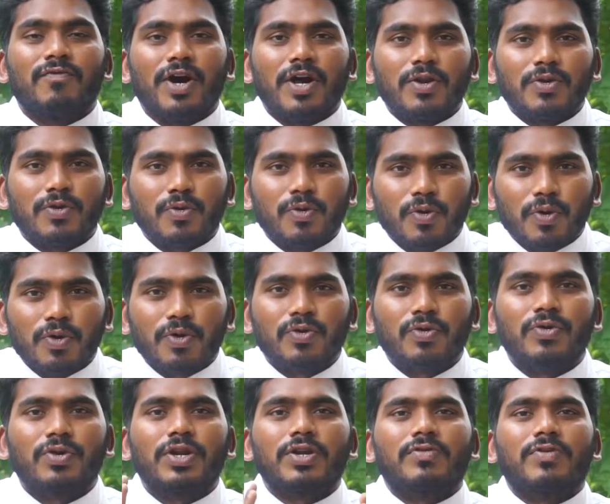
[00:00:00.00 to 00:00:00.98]
వాళ్ళు
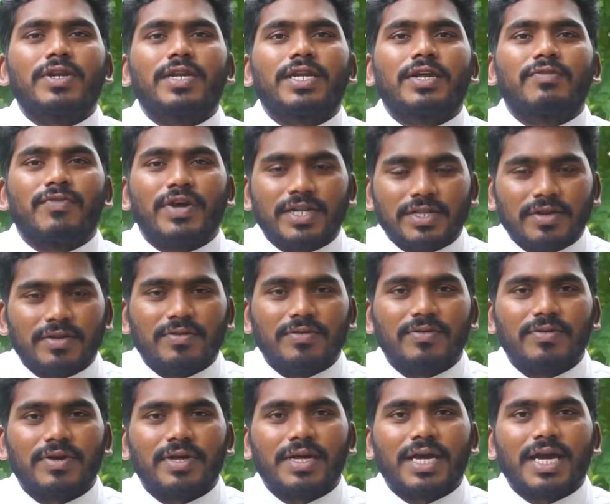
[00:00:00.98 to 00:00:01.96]
కోరుకున్నటువంటి
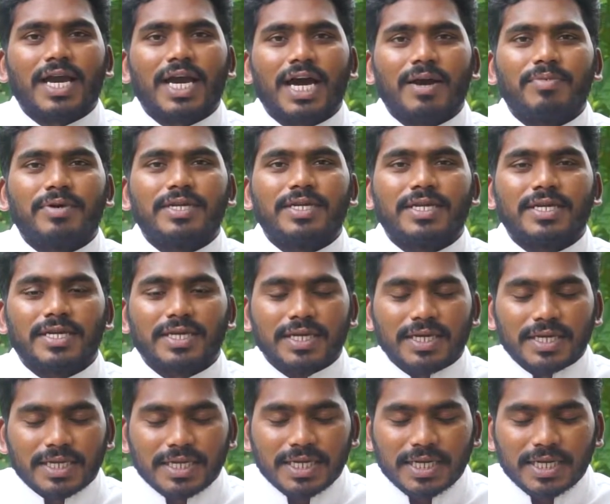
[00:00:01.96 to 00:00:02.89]
వ్యక్తులు కాబట్టి